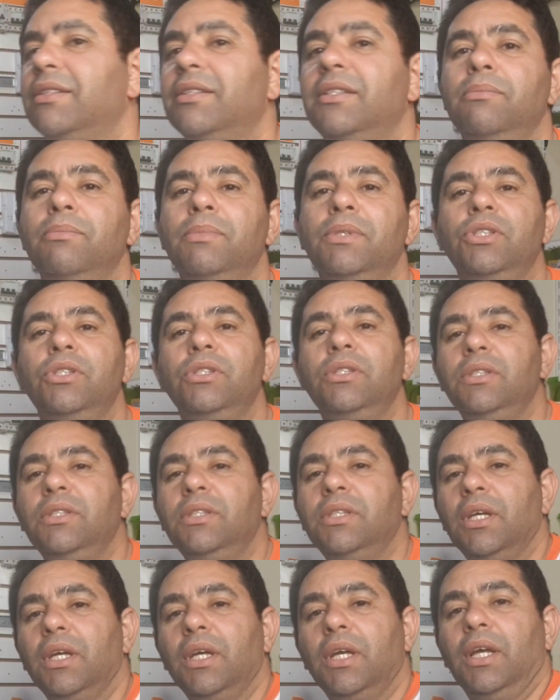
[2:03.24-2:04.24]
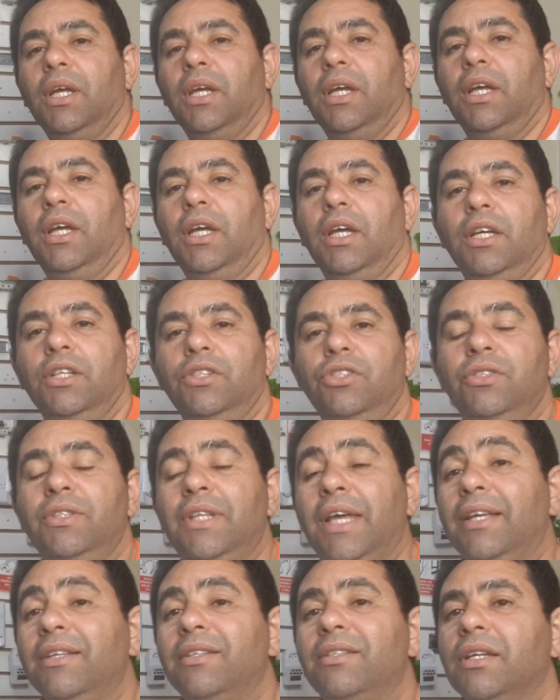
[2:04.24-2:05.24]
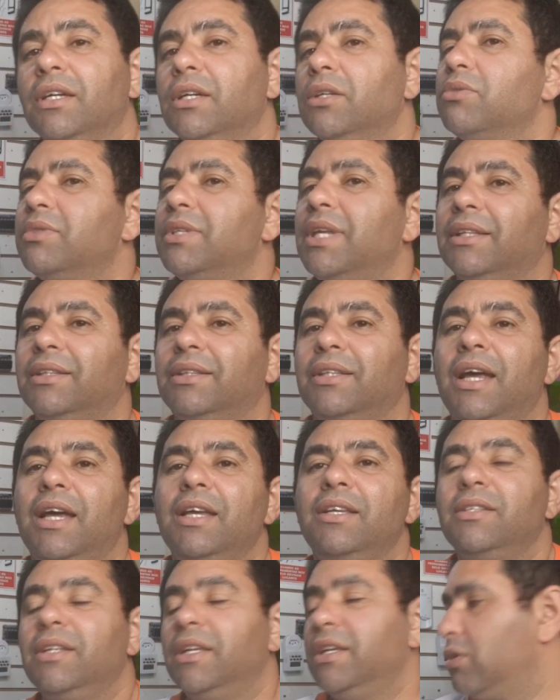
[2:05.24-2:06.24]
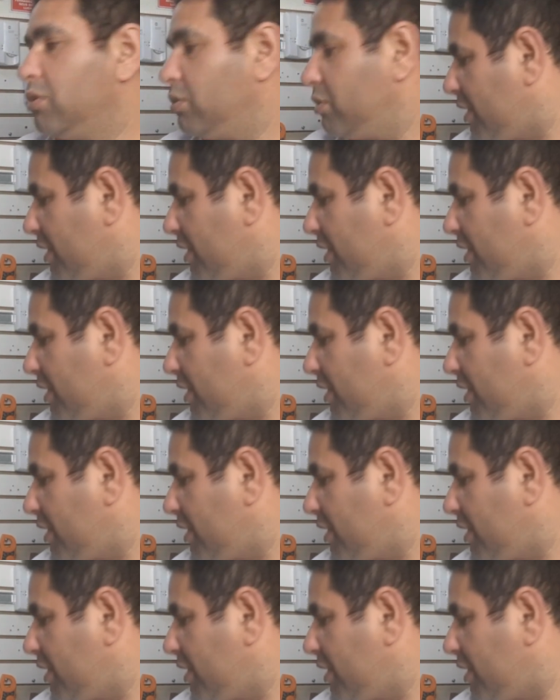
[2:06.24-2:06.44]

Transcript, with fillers: acima de de 10 anos atrás aí,